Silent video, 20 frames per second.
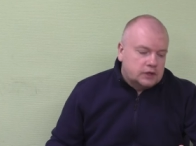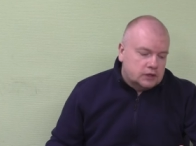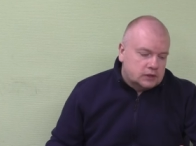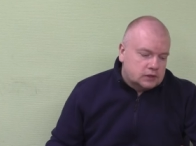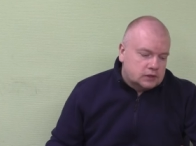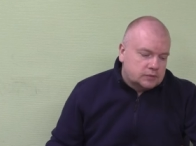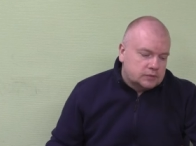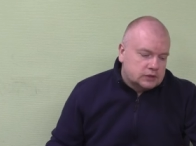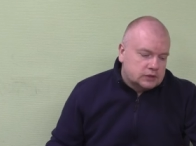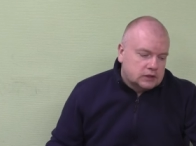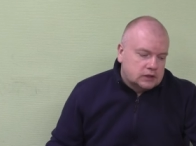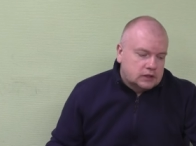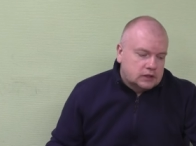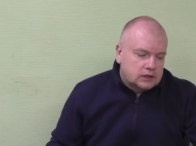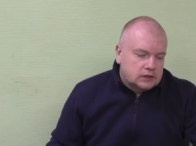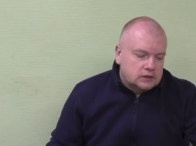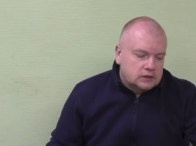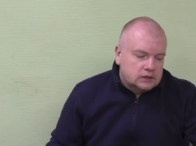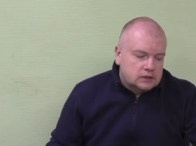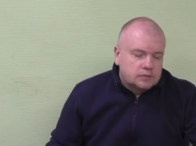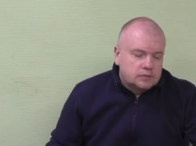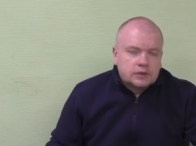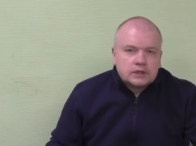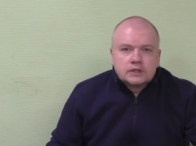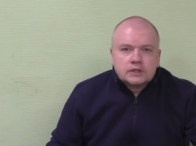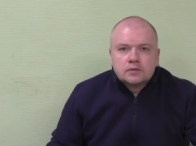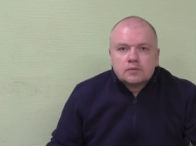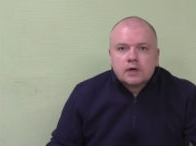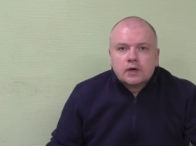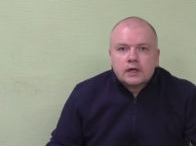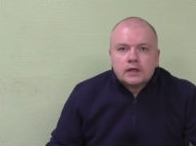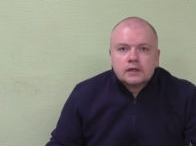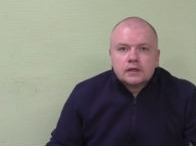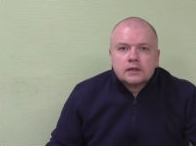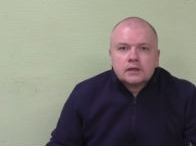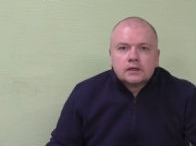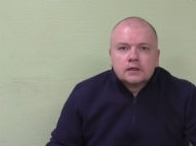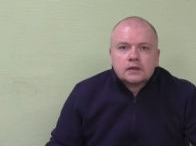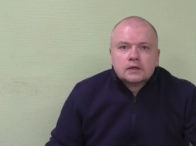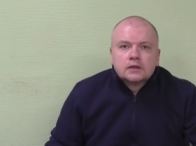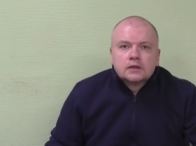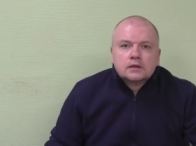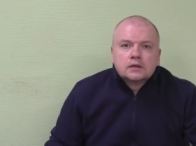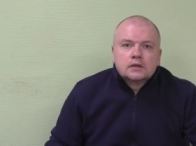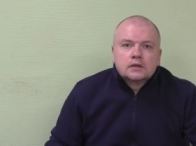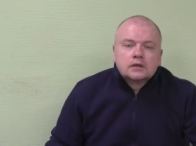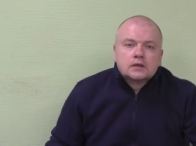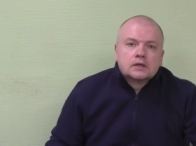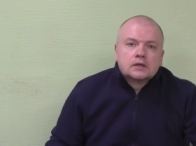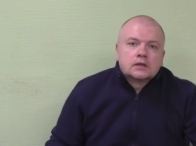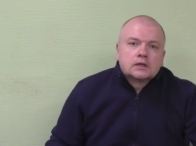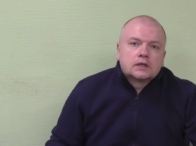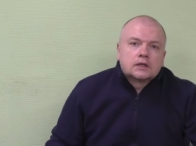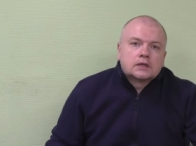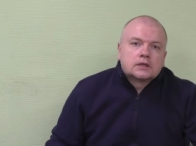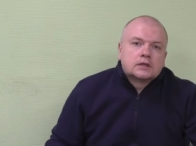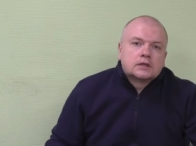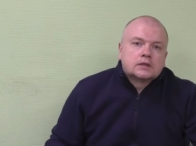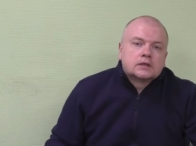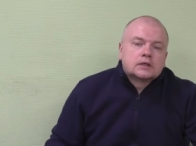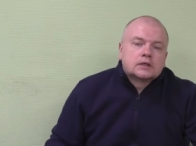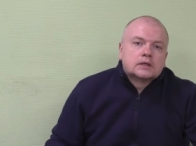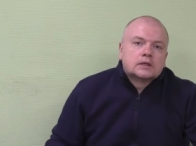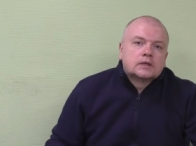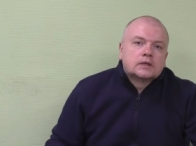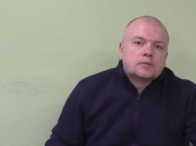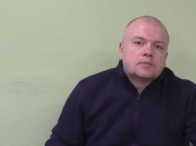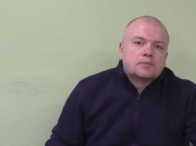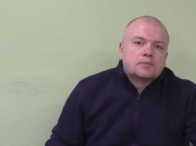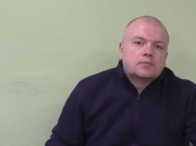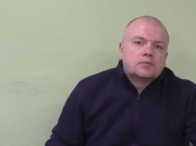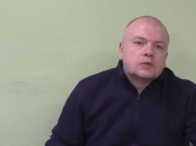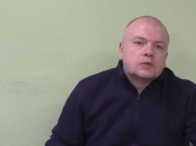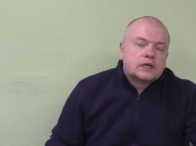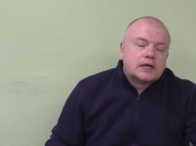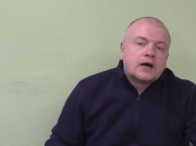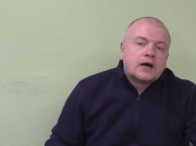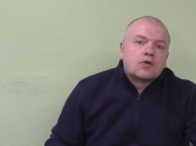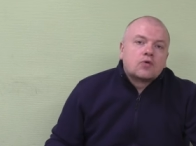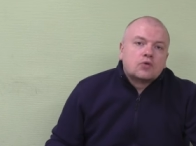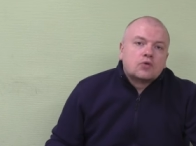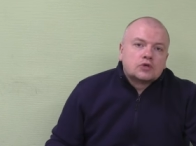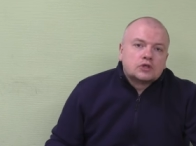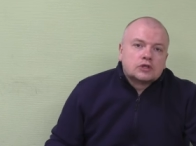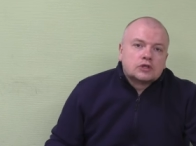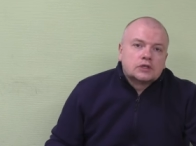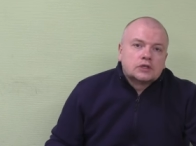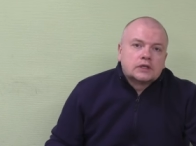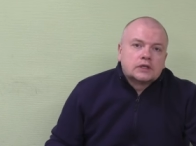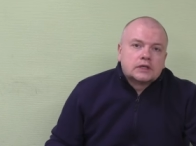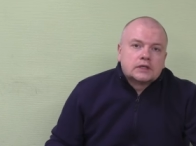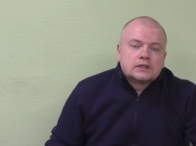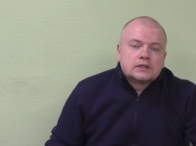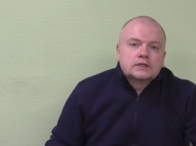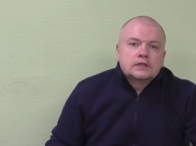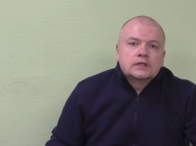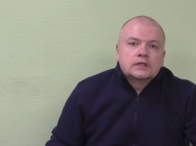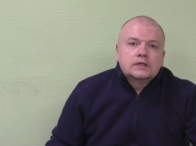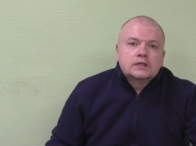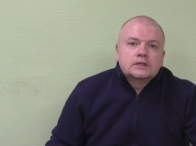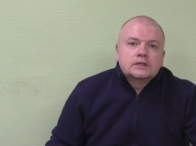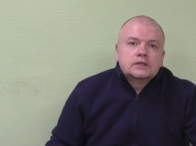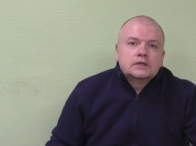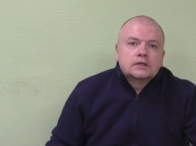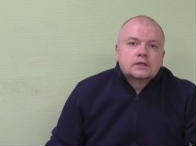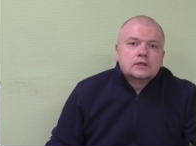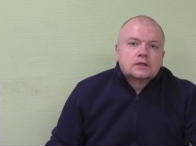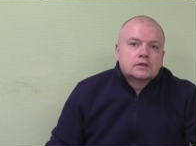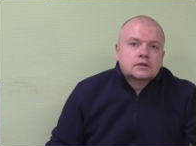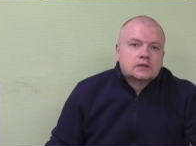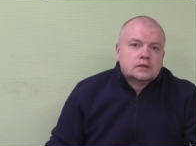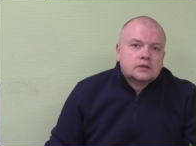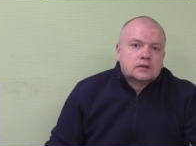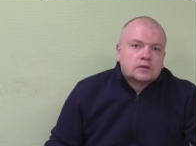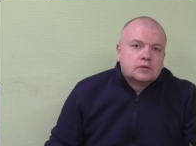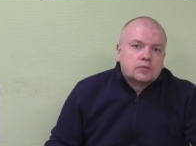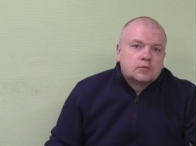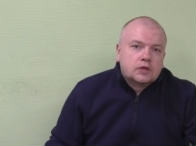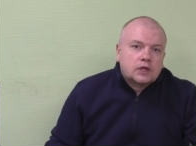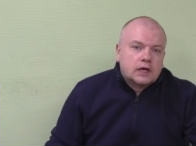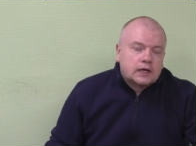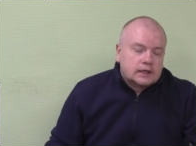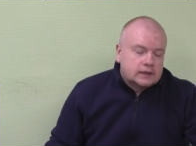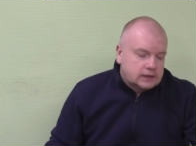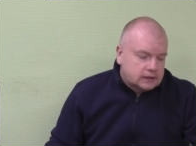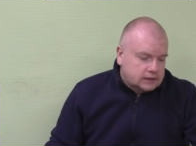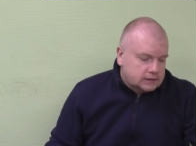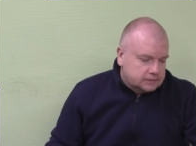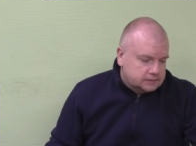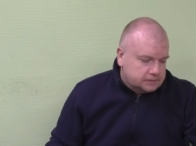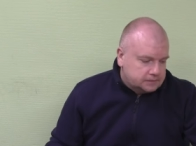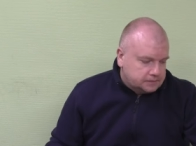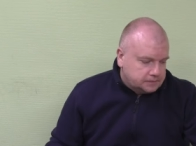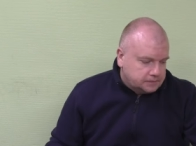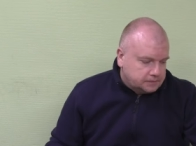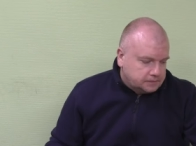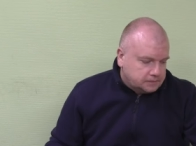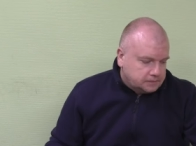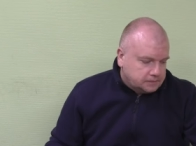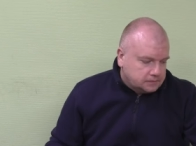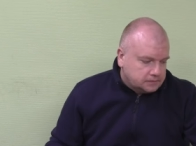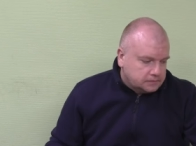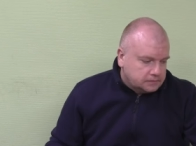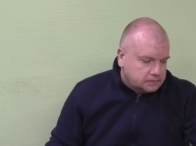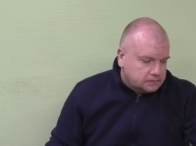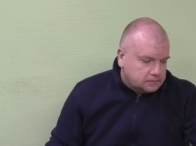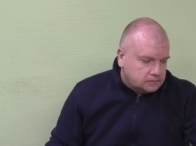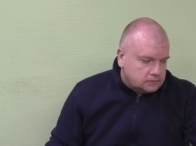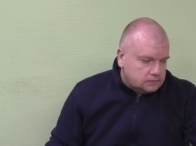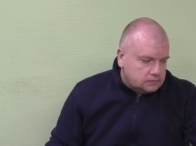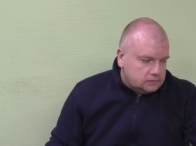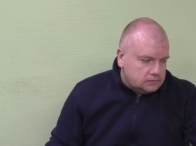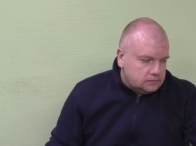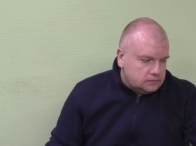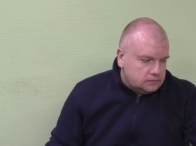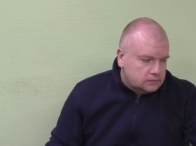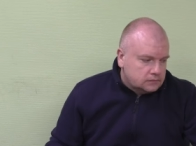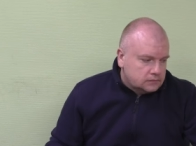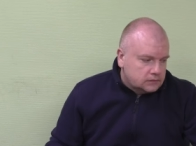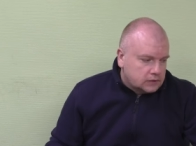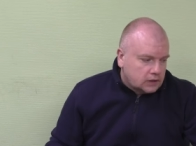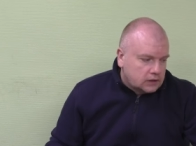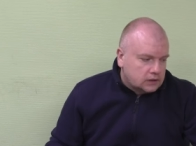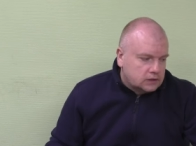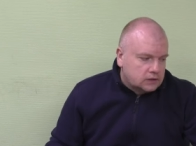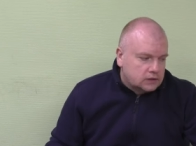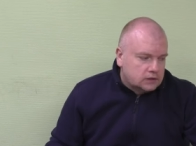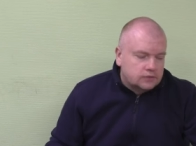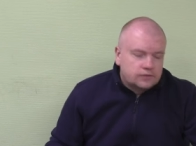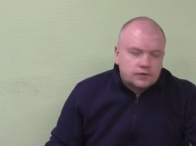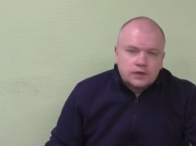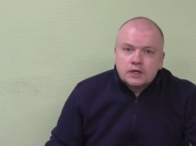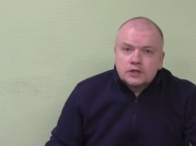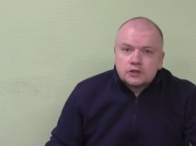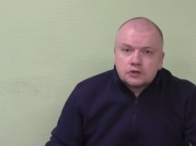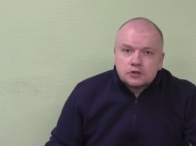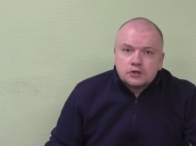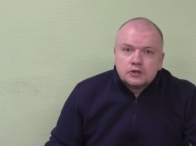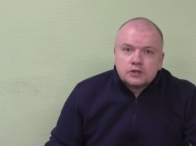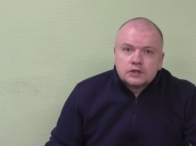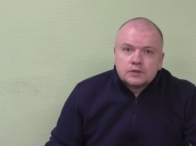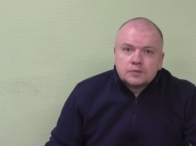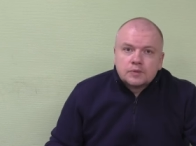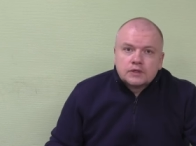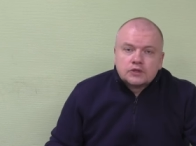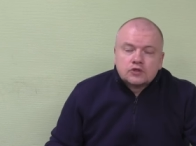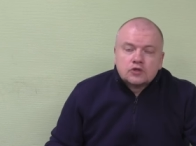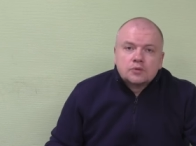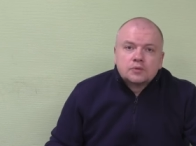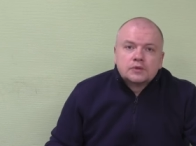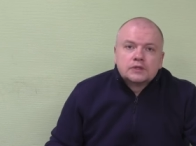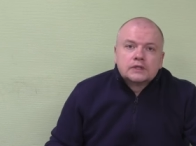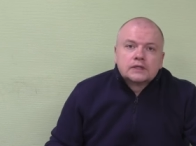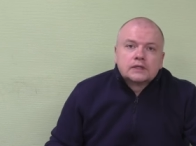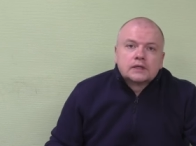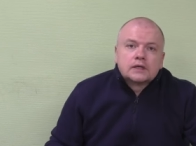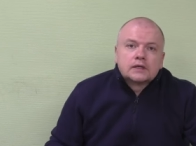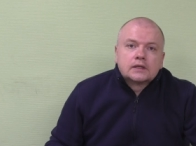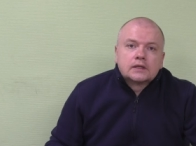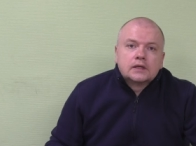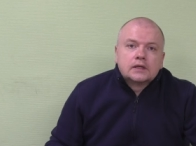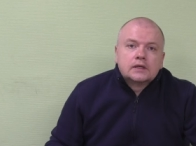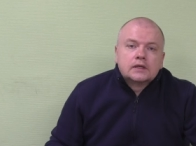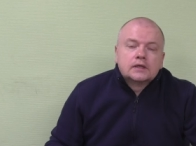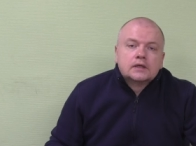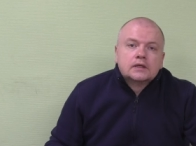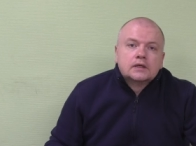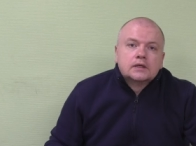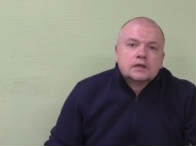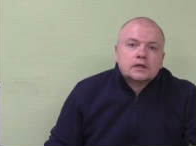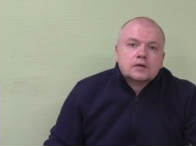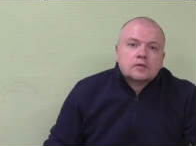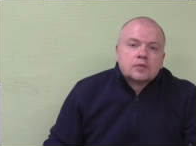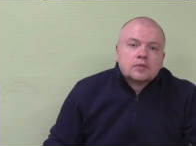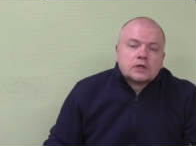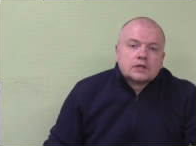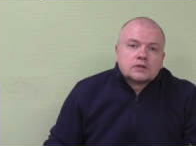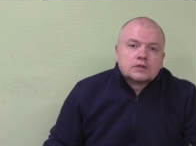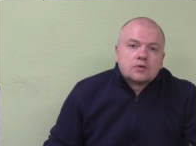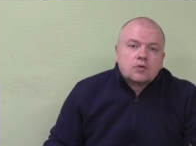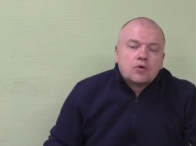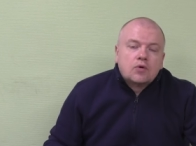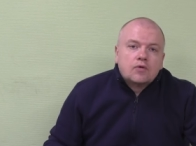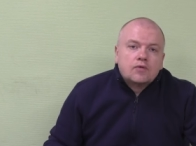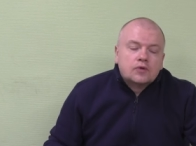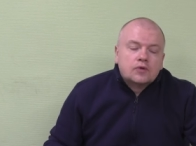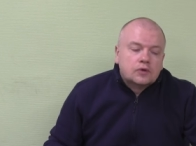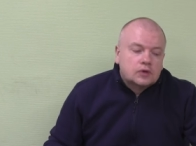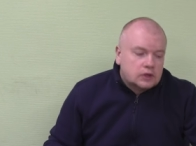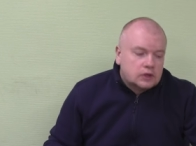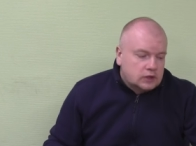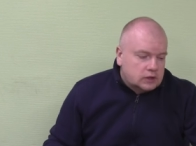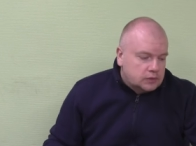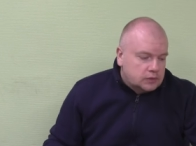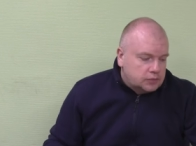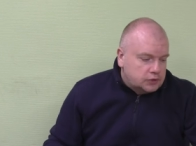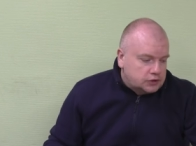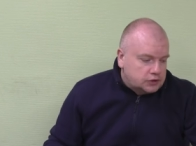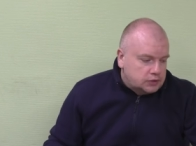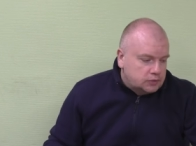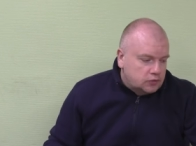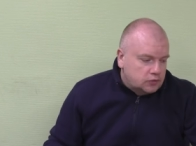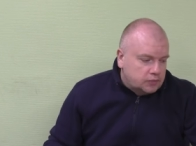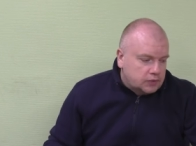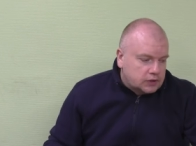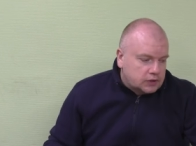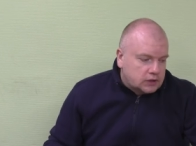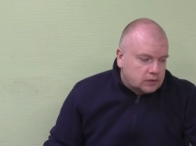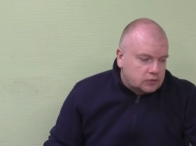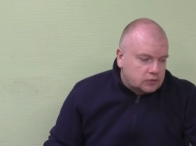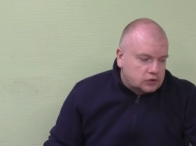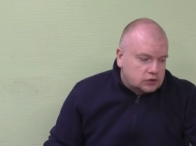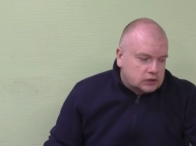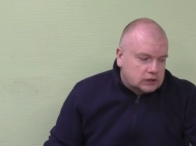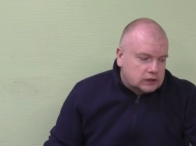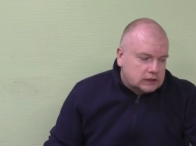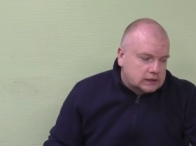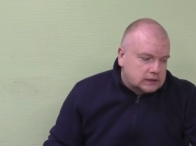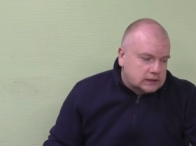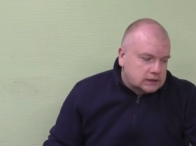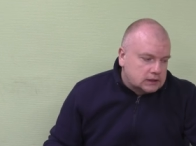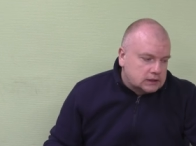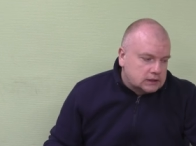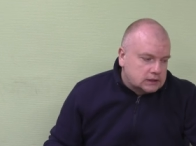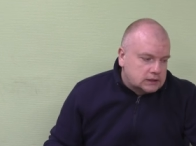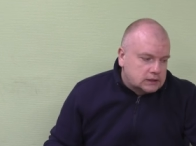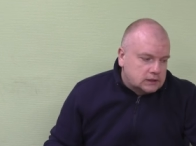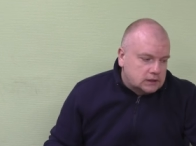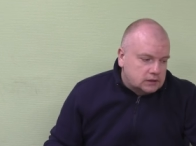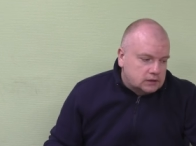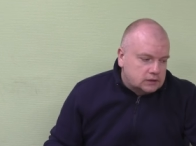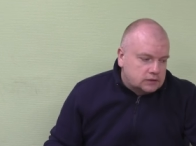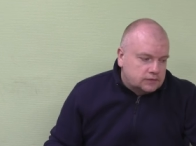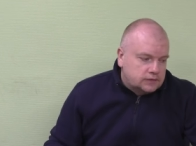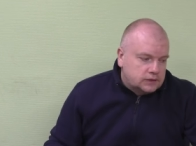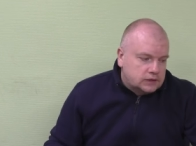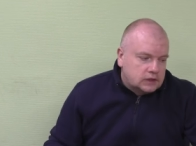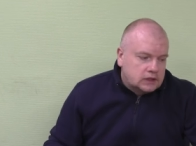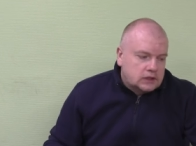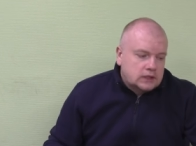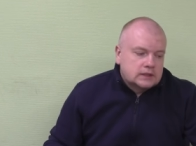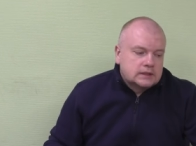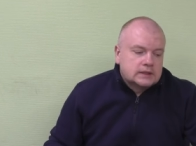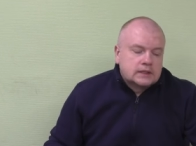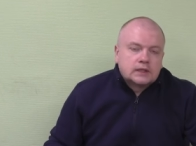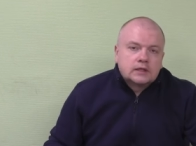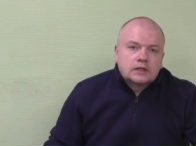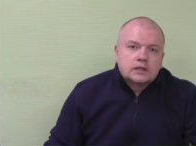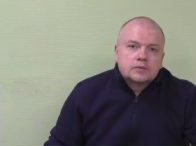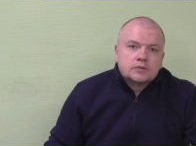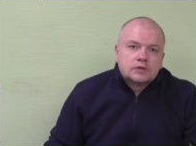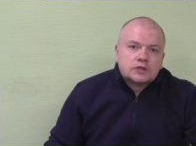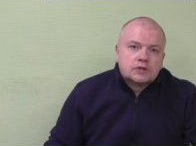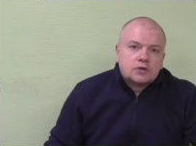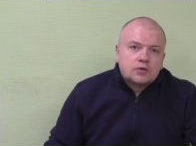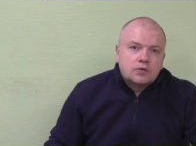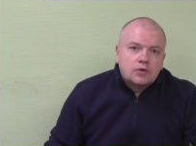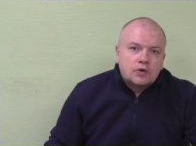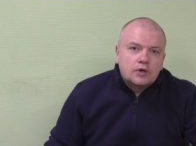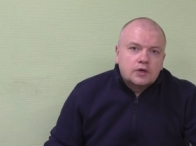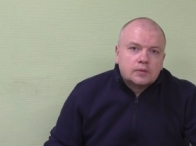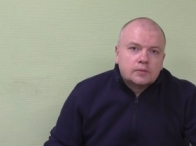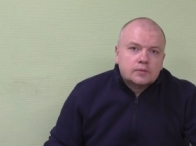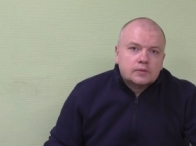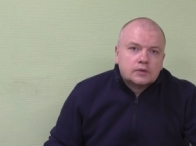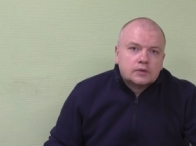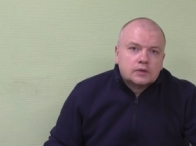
этом сохранить максимально э, какие-то хорошие характеристики бланка э, вяжущие способности и так далее, бросковую. Почему? Потому что сделать федора с таким строем